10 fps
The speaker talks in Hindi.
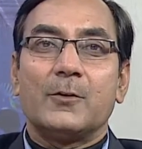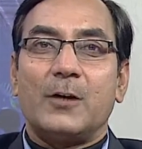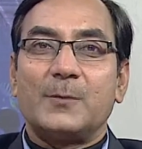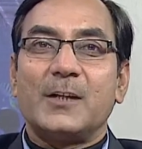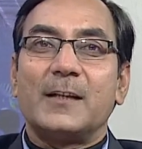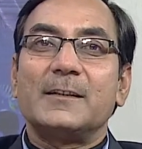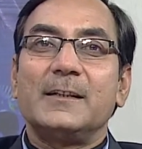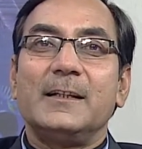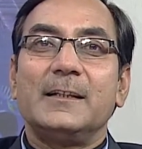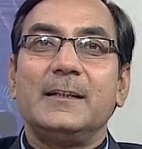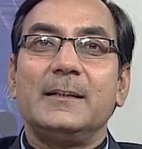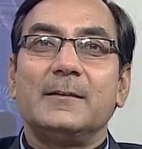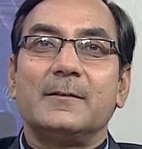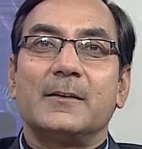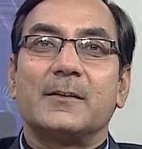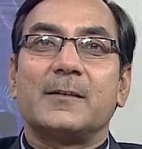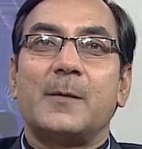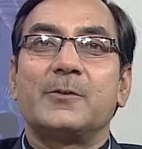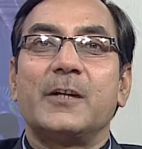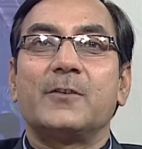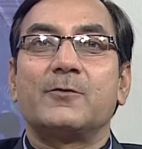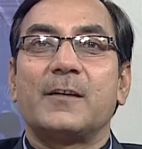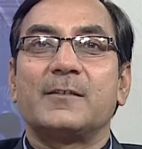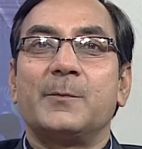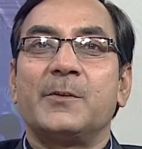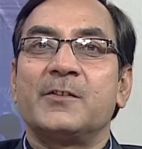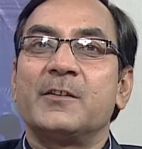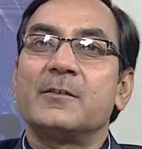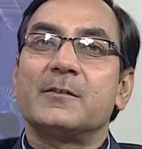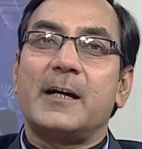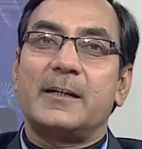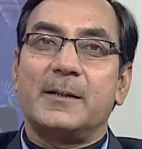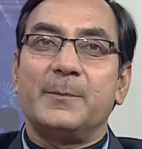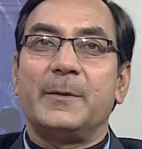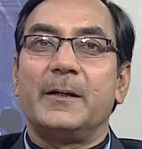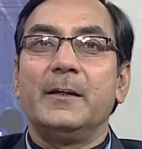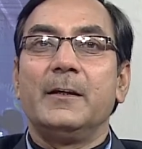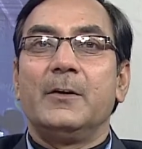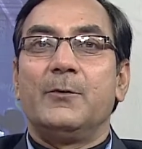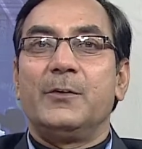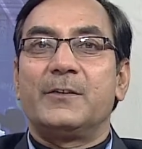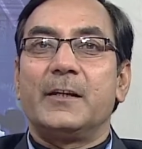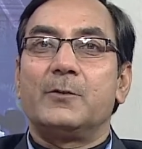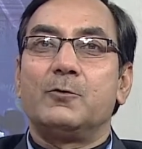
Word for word: तो आप जानते हैं कि सामुदायिक स्वास्थ्य प्रशिक्षण कार्यक्रम में विषय